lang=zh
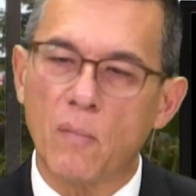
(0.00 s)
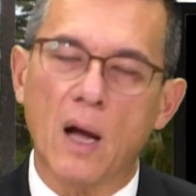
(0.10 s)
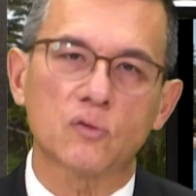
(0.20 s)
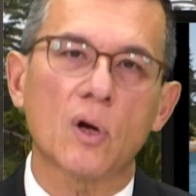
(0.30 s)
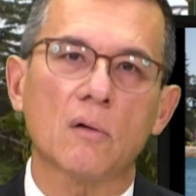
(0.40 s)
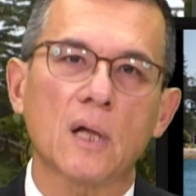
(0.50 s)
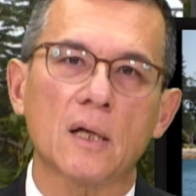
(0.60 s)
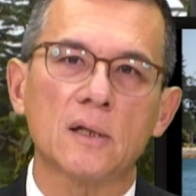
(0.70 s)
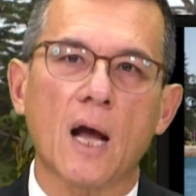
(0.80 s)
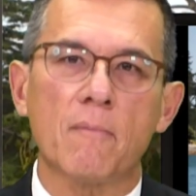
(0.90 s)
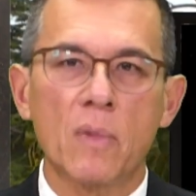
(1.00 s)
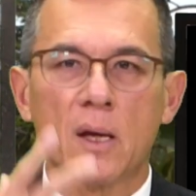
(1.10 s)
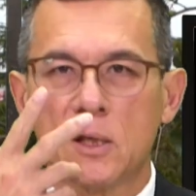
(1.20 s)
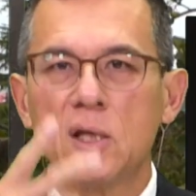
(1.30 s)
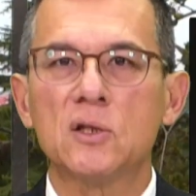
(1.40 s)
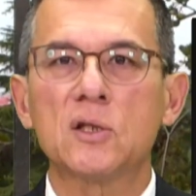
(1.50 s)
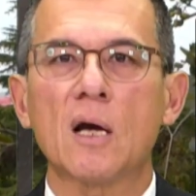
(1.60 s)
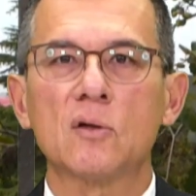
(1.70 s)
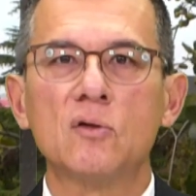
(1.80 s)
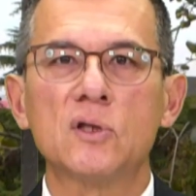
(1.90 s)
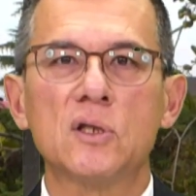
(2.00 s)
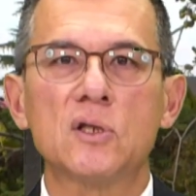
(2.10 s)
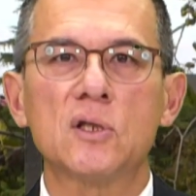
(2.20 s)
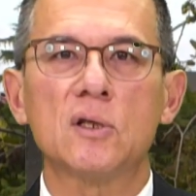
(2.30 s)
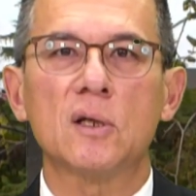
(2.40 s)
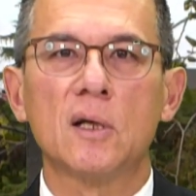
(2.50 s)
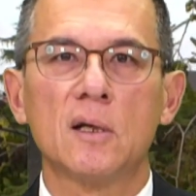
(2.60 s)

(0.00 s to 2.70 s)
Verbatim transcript: 啊，对澳大利亚印象，尤其是